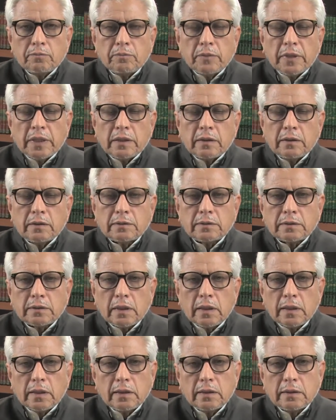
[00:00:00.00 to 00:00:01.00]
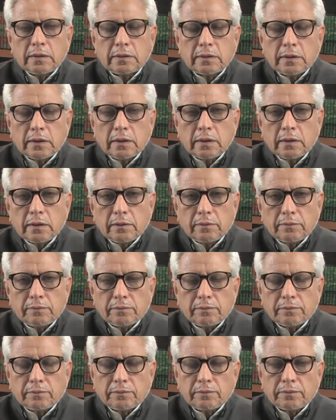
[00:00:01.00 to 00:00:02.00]
बनी इसराइल से
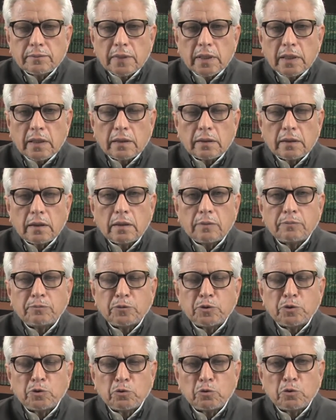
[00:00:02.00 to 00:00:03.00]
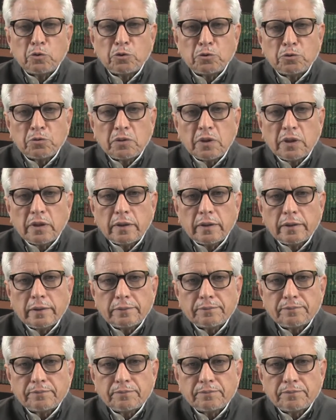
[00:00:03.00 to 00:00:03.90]
ख़िताब शुरू हो चुका है